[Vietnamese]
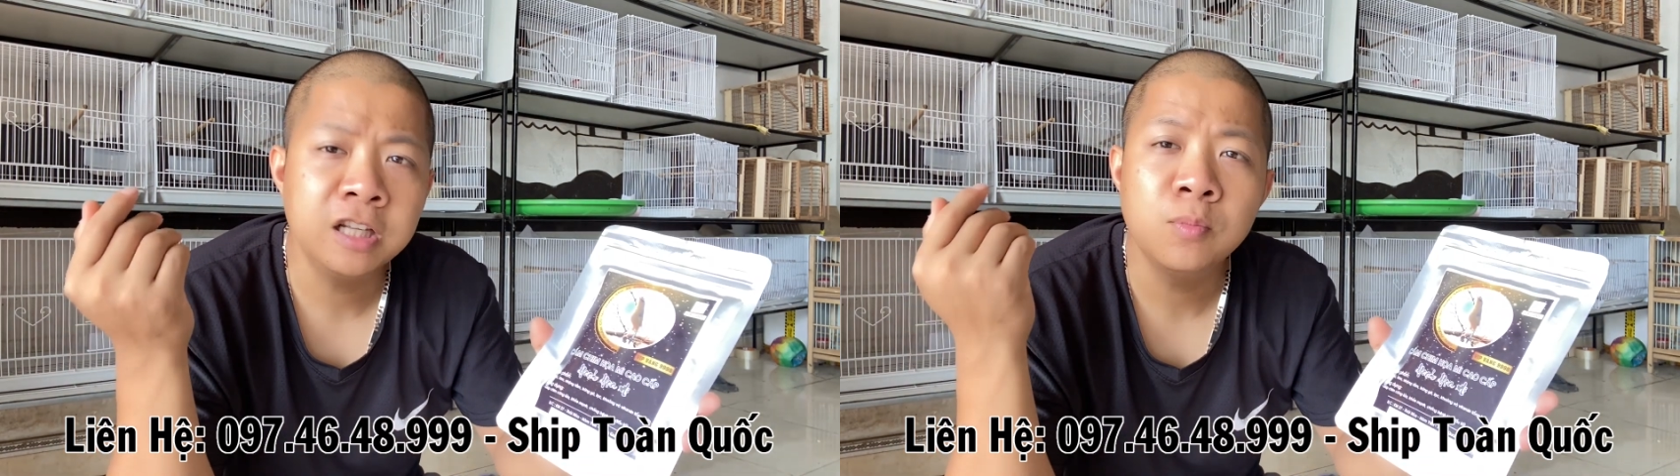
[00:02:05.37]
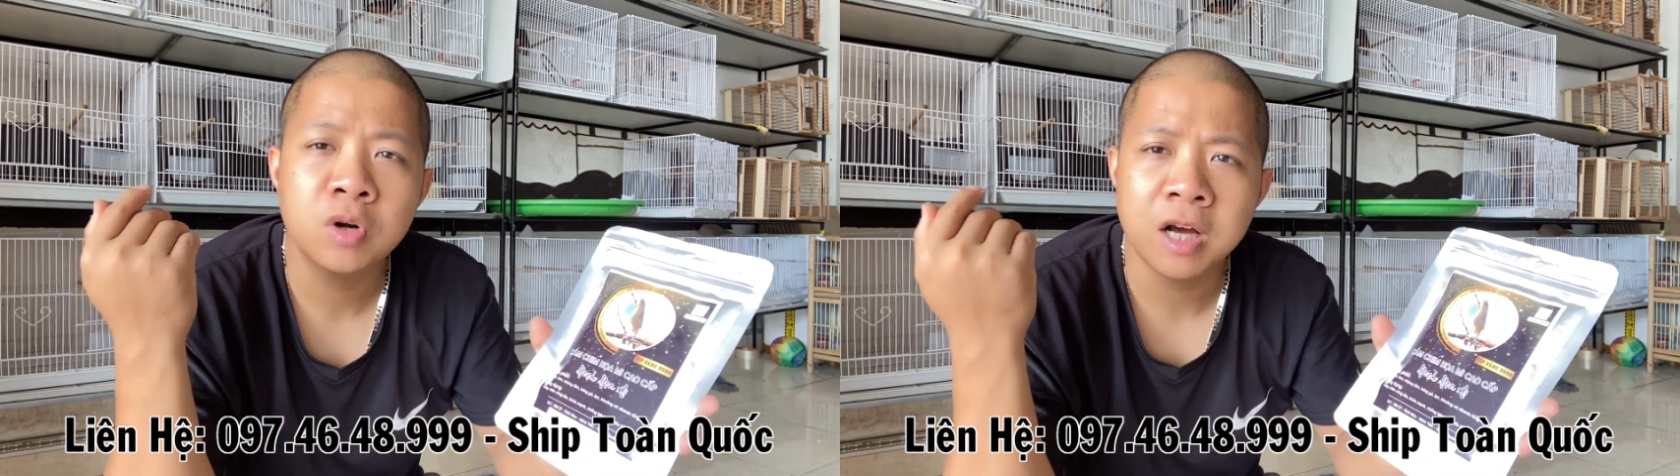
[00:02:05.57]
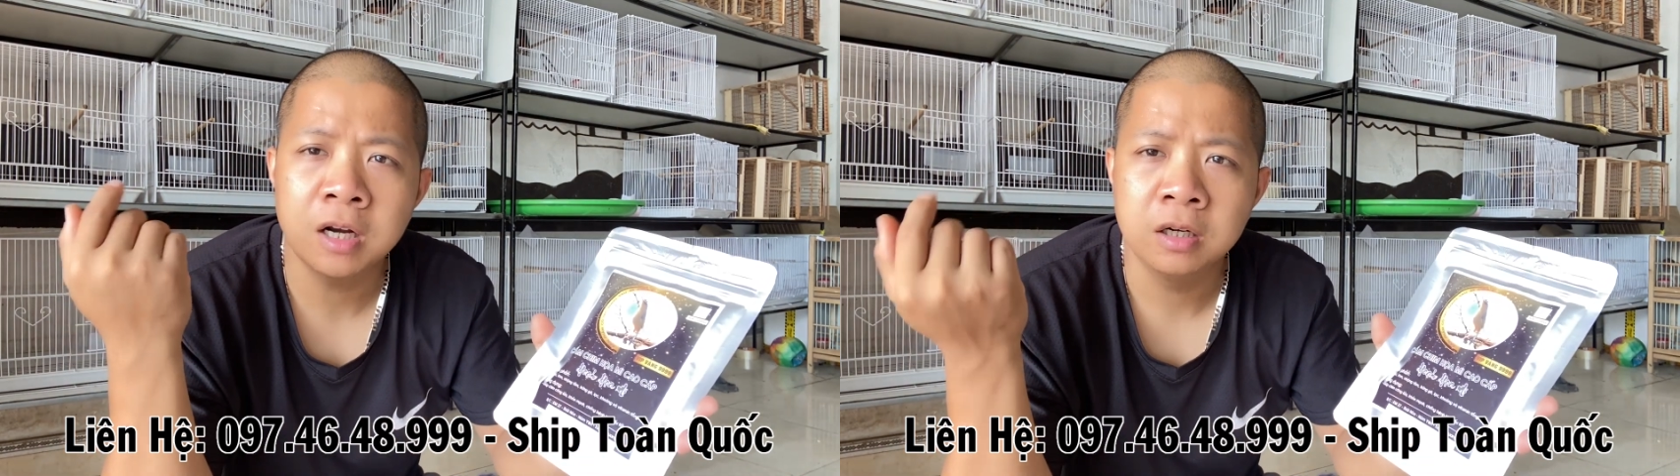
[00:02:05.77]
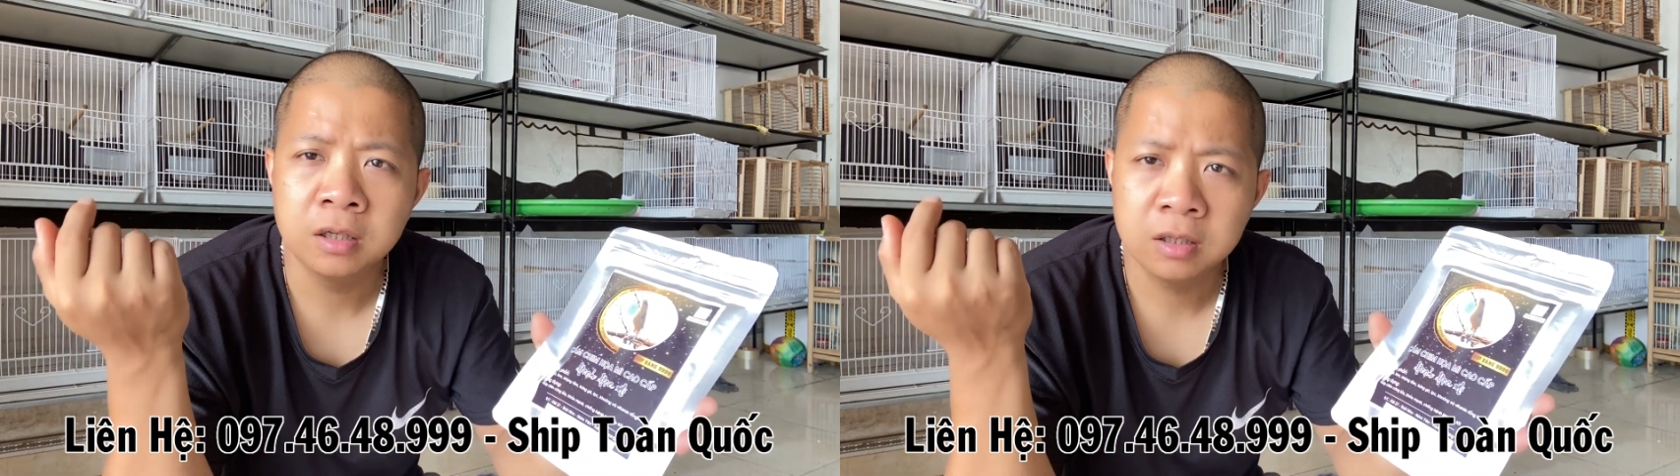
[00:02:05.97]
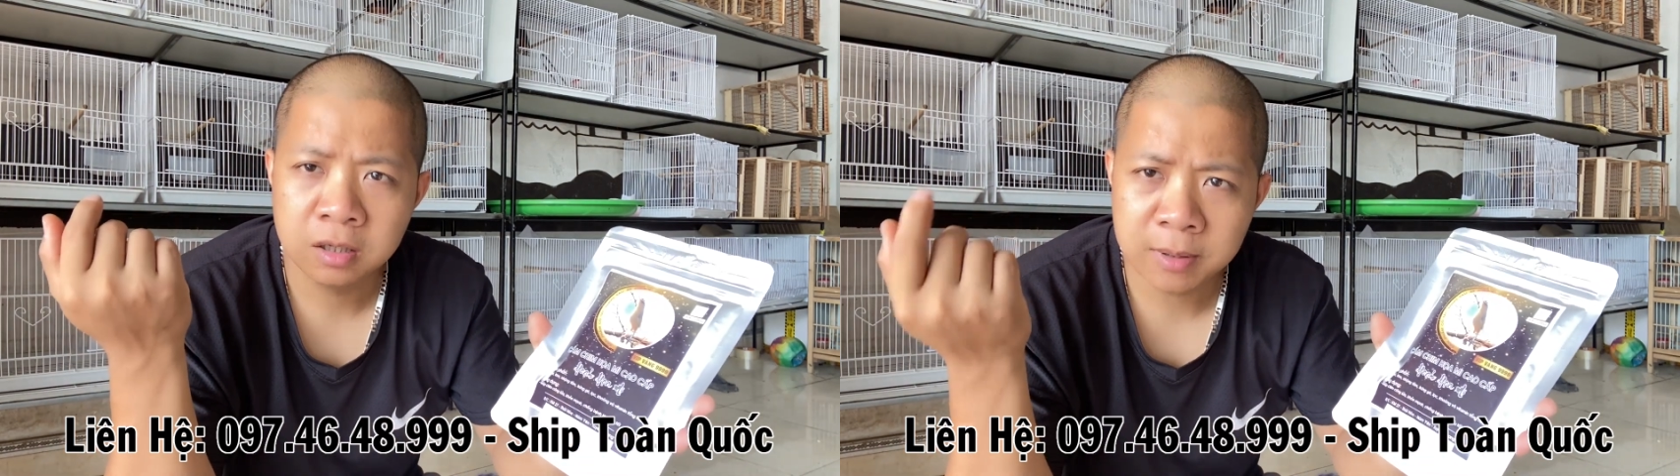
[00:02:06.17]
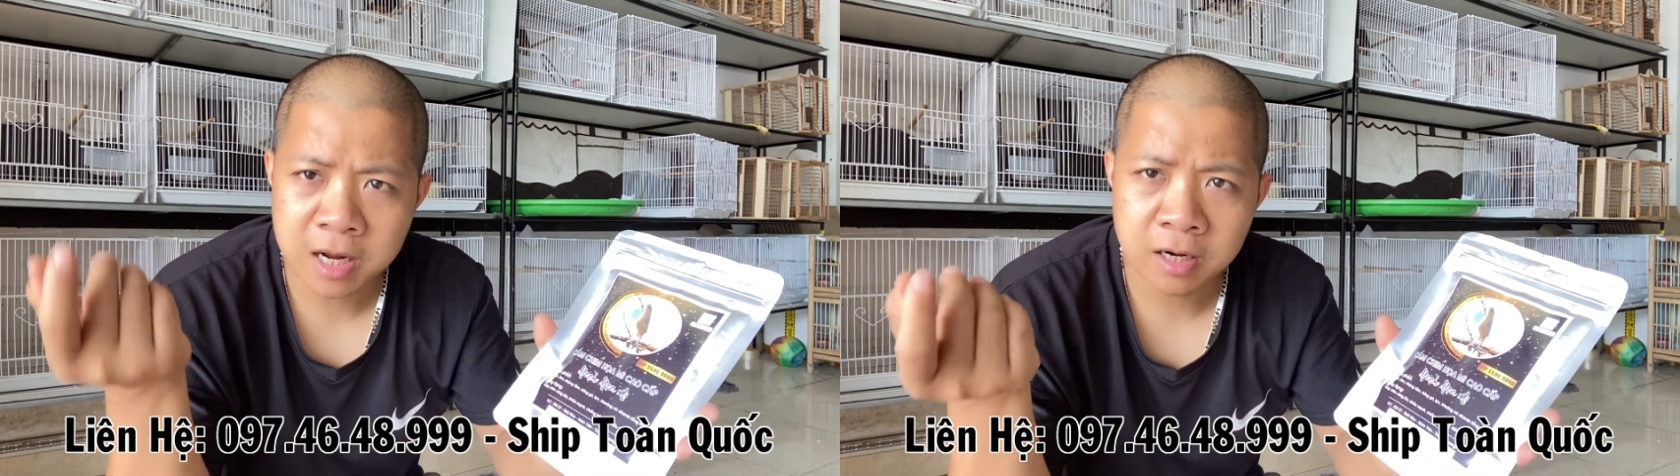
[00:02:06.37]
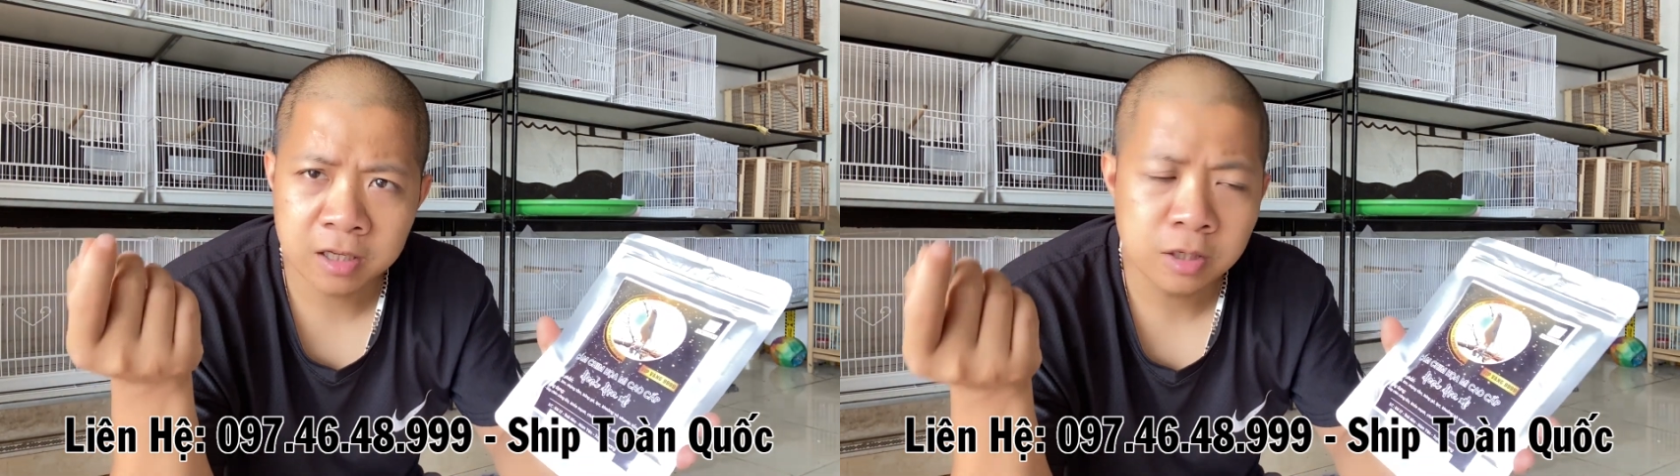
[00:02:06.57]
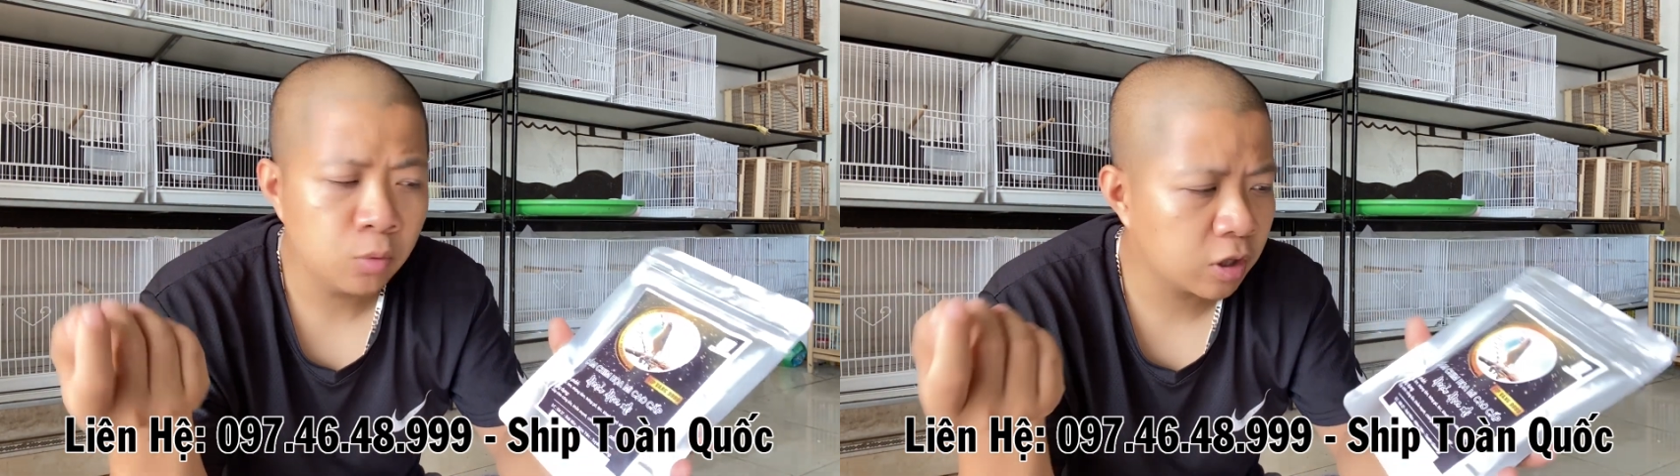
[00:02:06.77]
từ một cân các bác nhé,
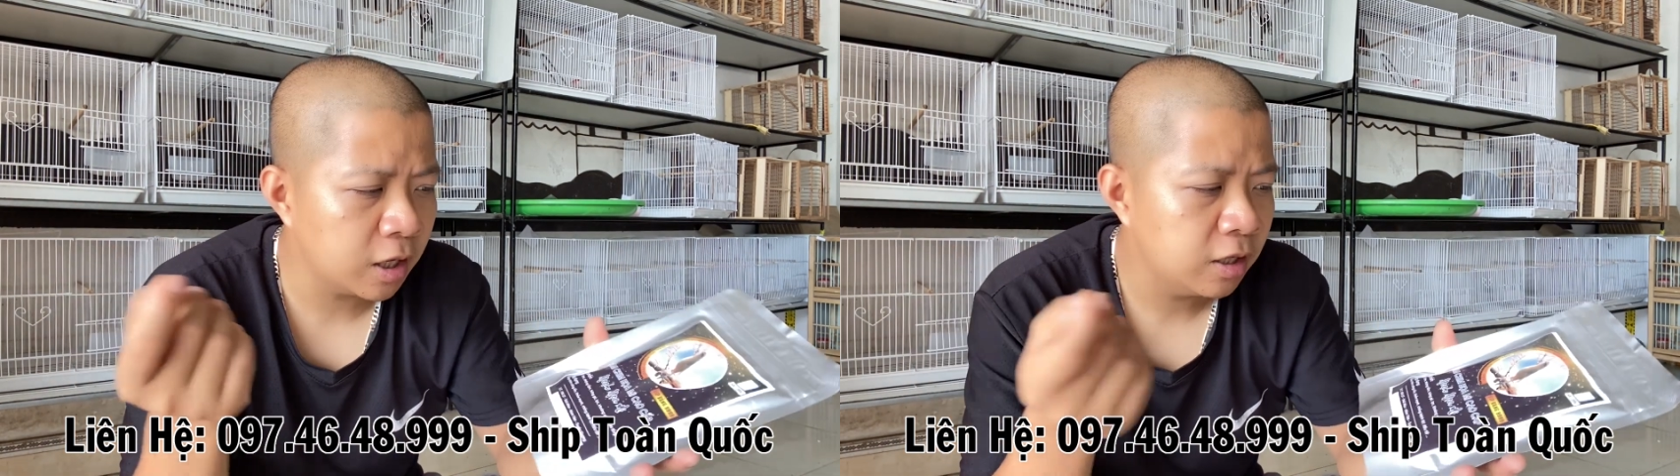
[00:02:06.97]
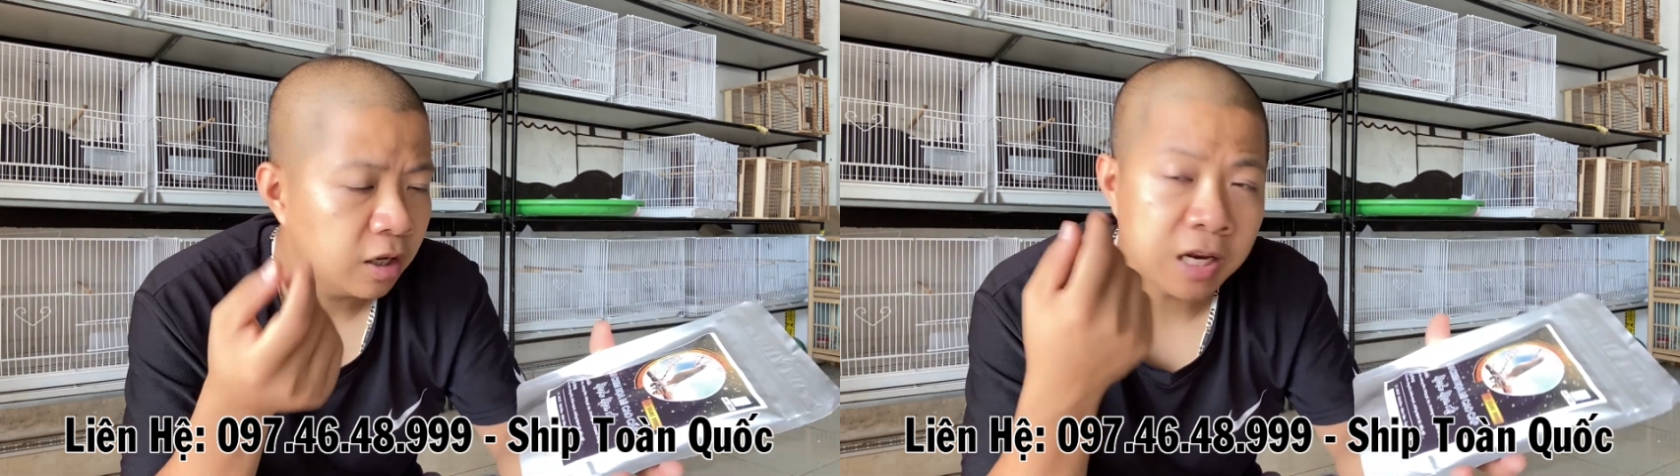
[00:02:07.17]
lấy từ một cân.